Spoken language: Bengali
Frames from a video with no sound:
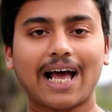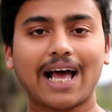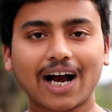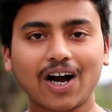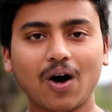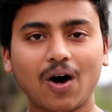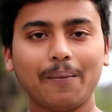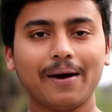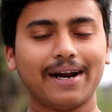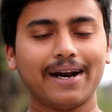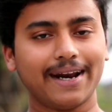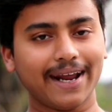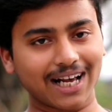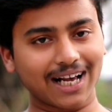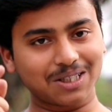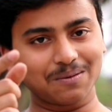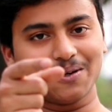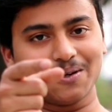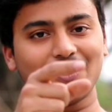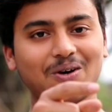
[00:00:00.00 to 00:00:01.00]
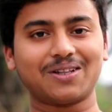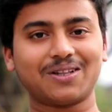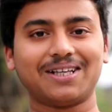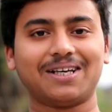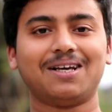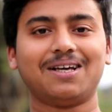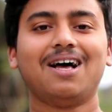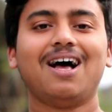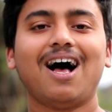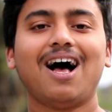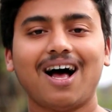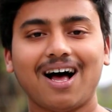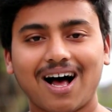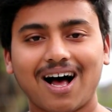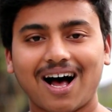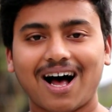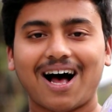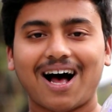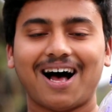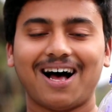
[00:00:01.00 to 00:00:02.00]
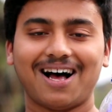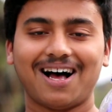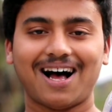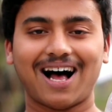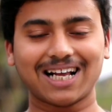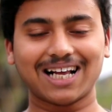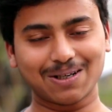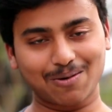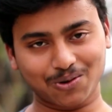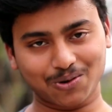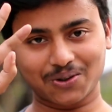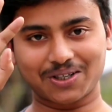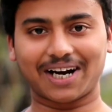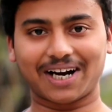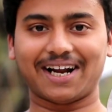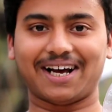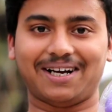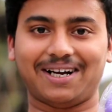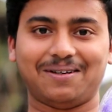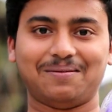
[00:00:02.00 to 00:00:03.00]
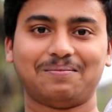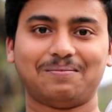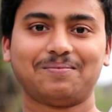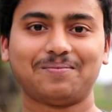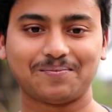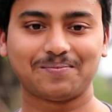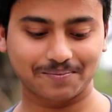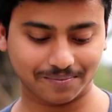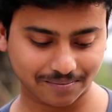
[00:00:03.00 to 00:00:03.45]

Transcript: দেখা হবে নেক্সট ভিডিওতে আজের মতো টাটা